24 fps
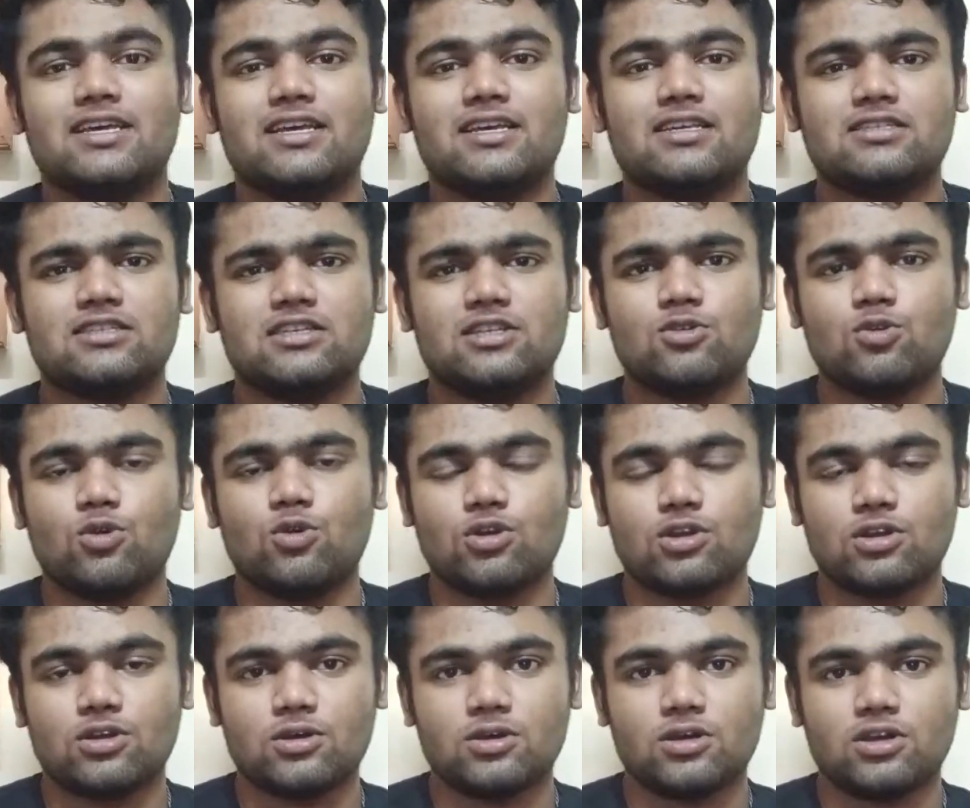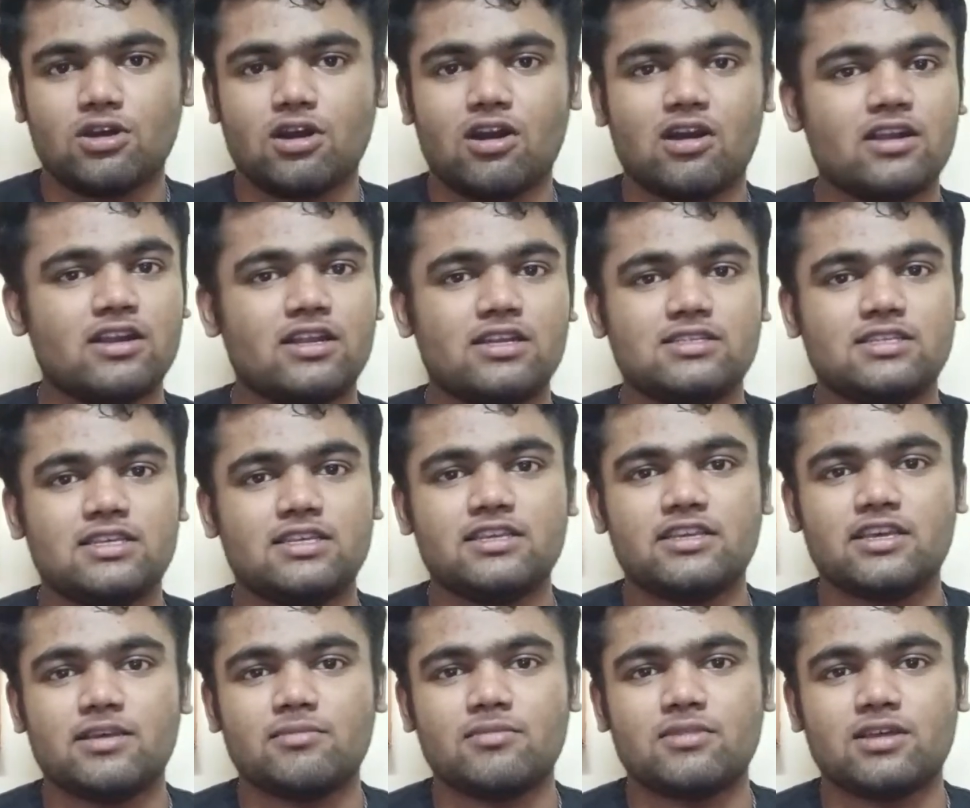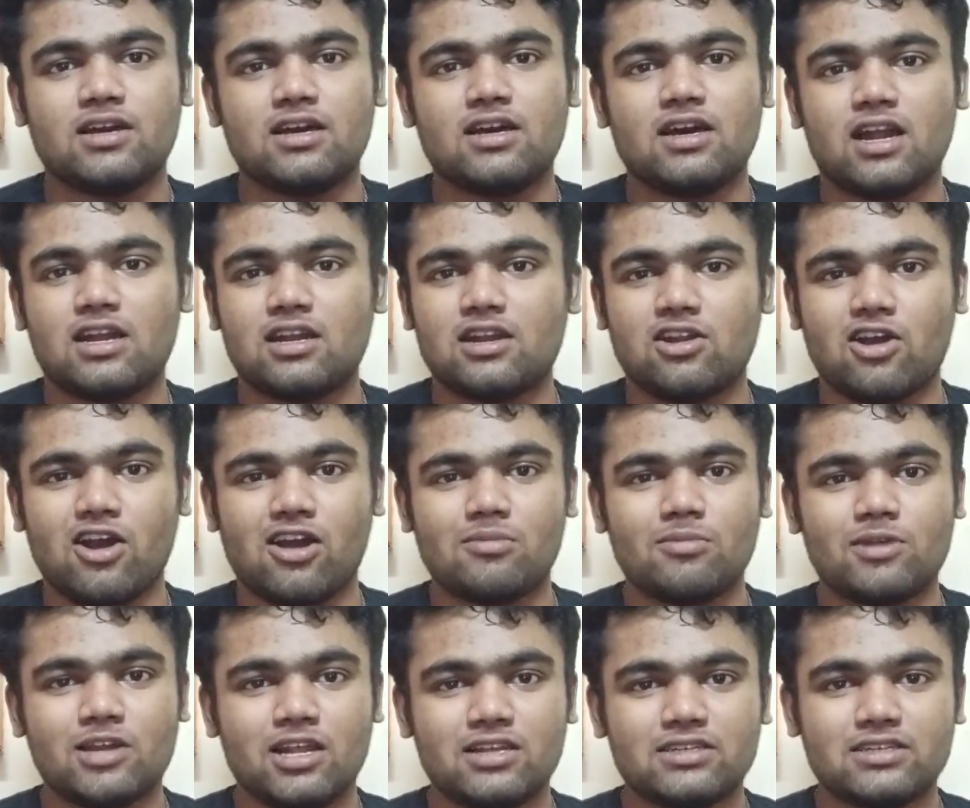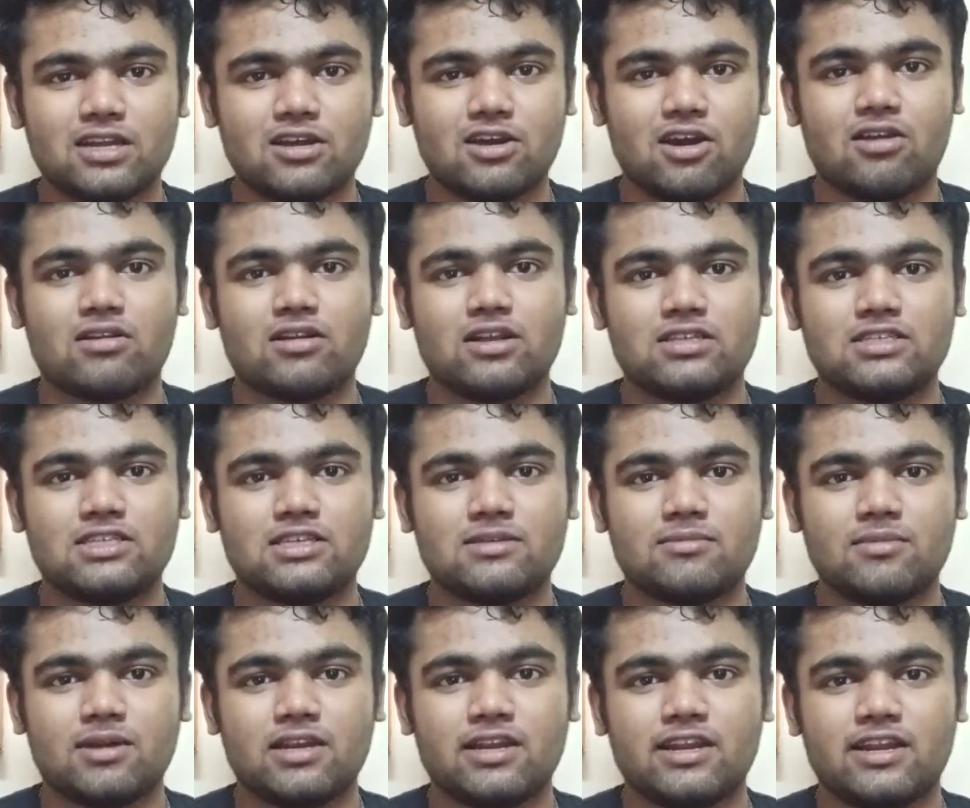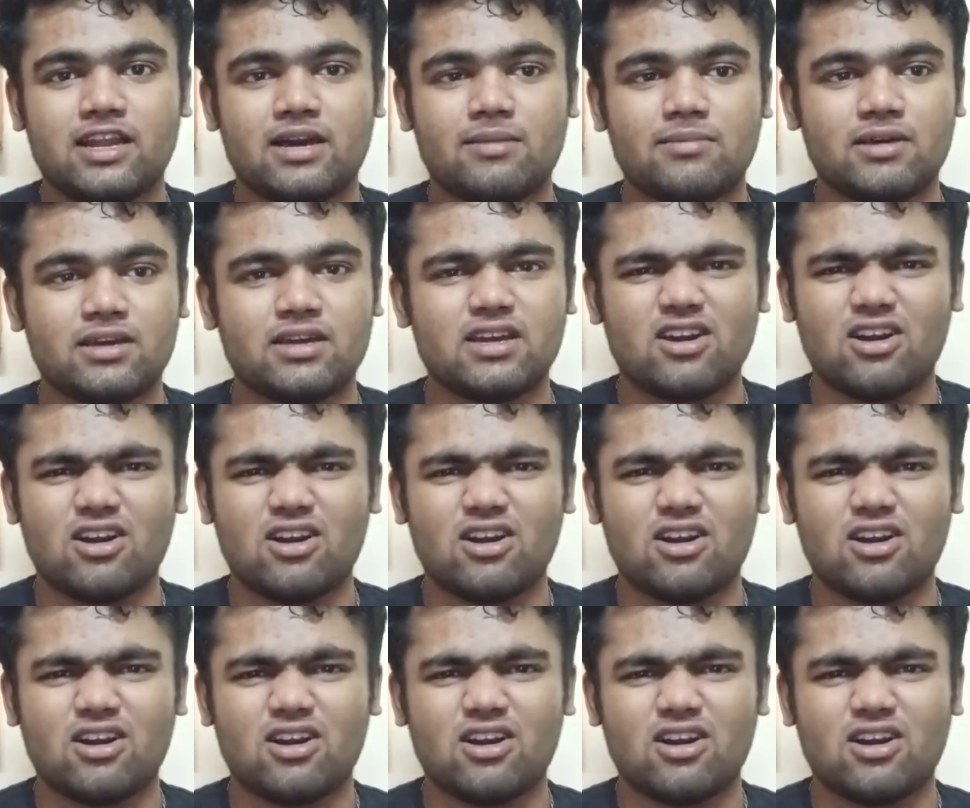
எஸ் இது ஒரு கார் ரேசிங் கேம் தான் ஆனால் நார்மலாக இருக்கிற கார் ரேசிங் மாதிரி இல்லாமல்